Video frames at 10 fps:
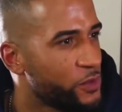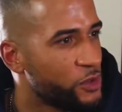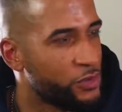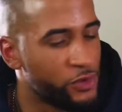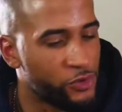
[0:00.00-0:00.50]

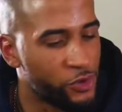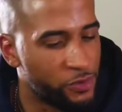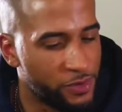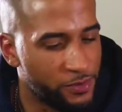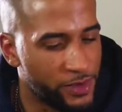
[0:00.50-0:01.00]
Und ich bin ein
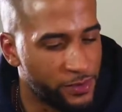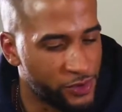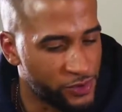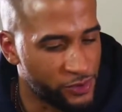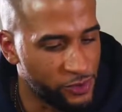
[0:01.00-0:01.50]
Typ, mir
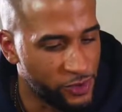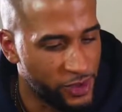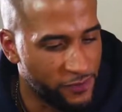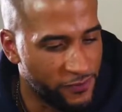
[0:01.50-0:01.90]
musst du